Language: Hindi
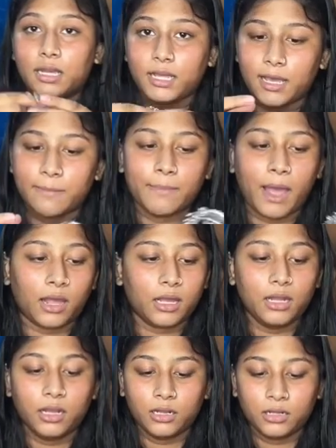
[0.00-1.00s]
लिया है
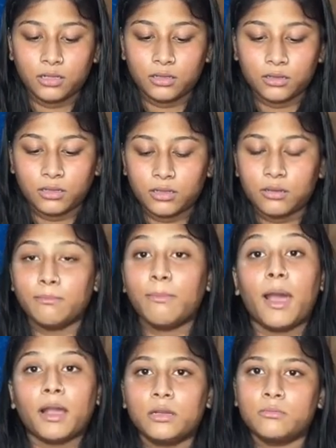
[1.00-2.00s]
बैंगल
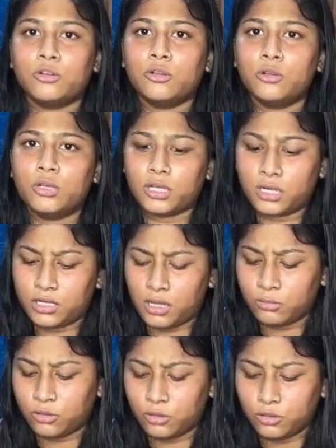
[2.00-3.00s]
बैंगन बोल लो या कड़ा
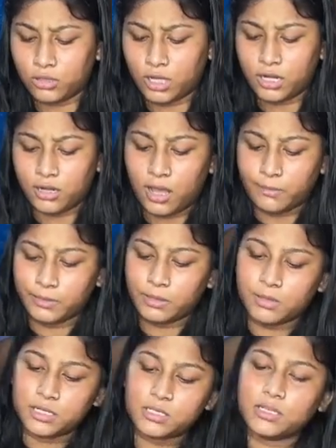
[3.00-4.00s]
बोल लो यार आपकी
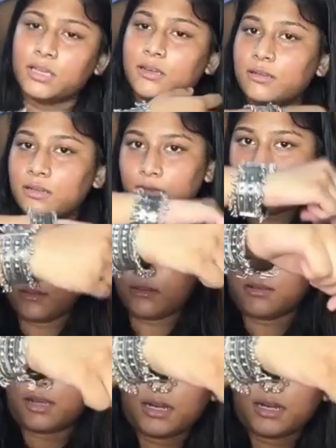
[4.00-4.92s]
मर्जी है बता